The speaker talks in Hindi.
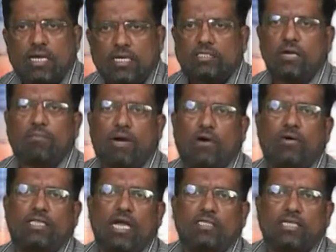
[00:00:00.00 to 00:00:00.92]
इसे
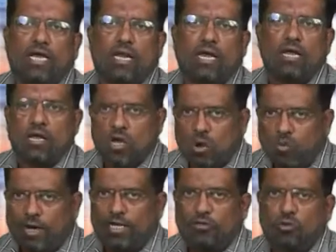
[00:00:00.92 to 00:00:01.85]
बढ़ावा दिया जा रहा है
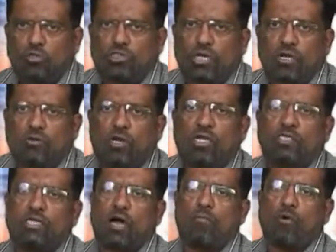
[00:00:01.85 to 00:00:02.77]
वही दूसरी ओर
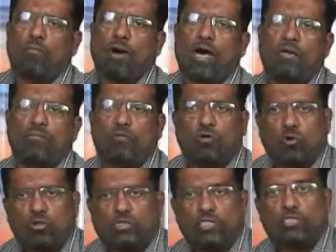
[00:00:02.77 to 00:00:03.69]
हिजाब को बाहरी
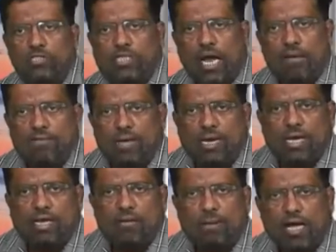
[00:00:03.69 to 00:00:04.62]
मुल्कों से शय
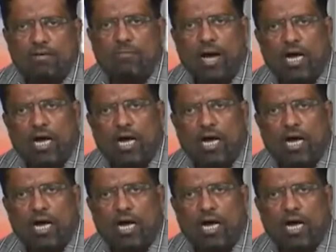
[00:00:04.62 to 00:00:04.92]
मिलने की बात